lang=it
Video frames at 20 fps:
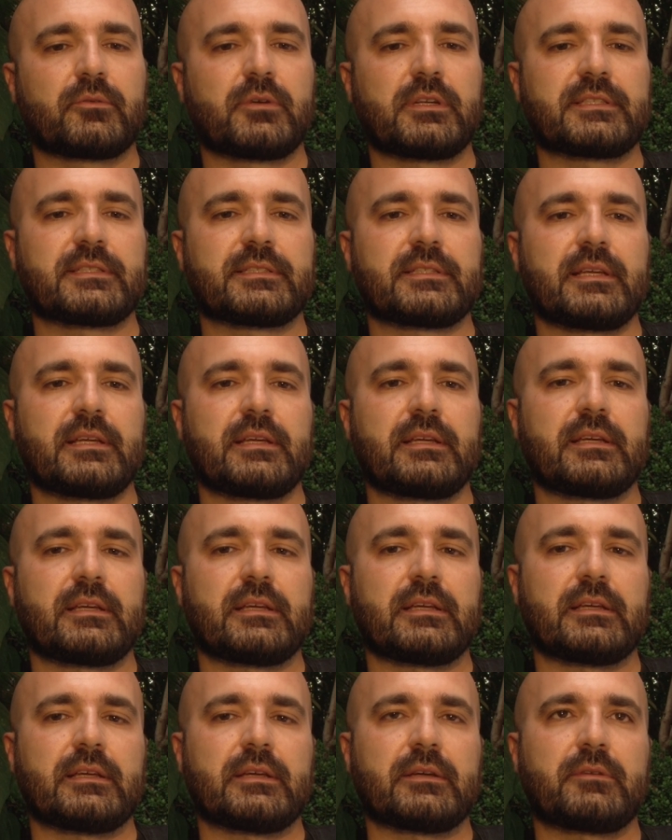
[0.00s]

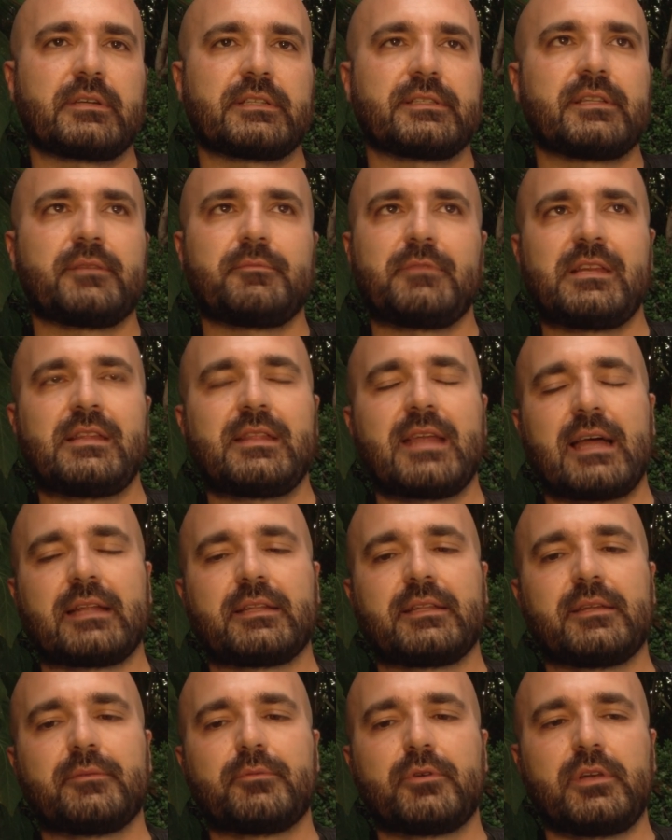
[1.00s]
queste, questi
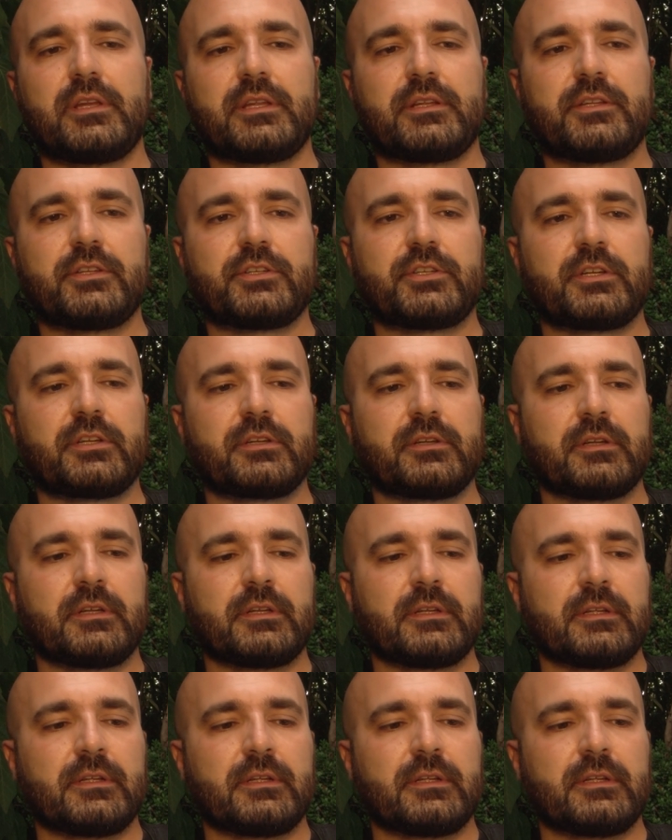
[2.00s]
militanti politici